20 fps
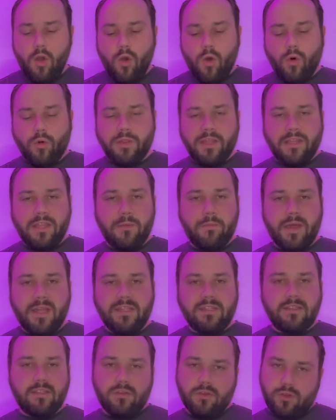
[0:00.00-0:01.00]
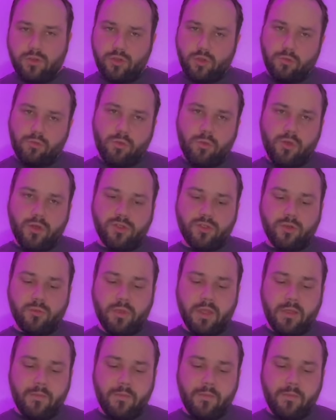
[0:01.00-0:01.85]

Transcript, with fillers: on a des basses sur mon morceau B.